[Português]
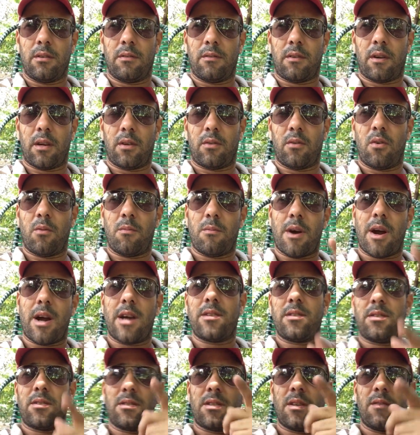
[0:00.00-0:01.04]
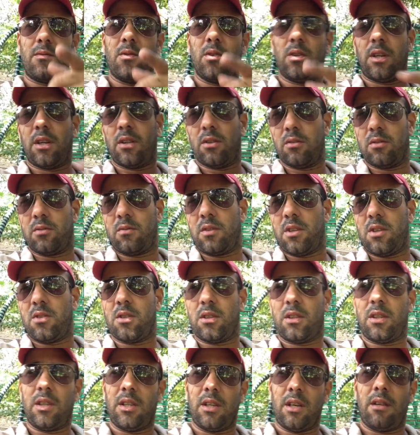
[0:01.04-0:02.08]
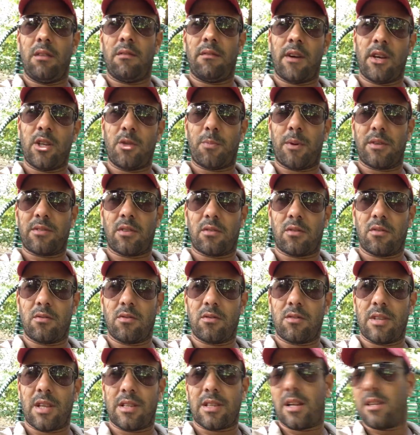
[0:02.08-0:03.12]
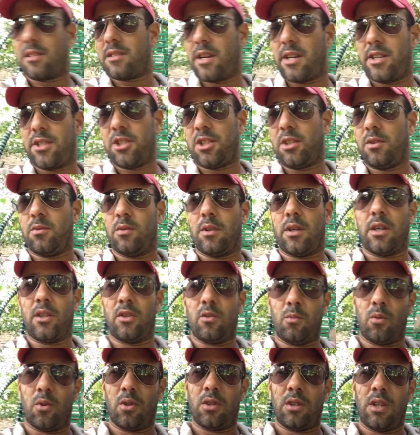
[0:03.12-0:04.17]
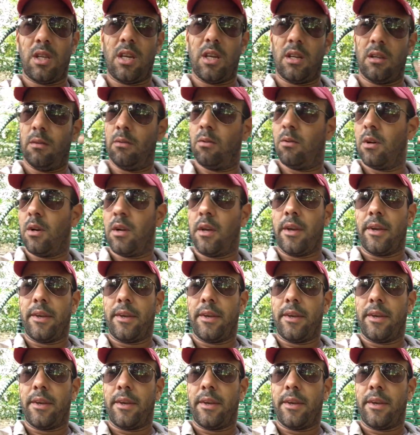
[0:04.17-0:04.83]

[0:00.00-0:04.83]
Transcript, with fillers: Fala com o Márcio que você viu aqui nos vídeos aqui, ele vai te passar todos os detalhes certinho, ano, modelo,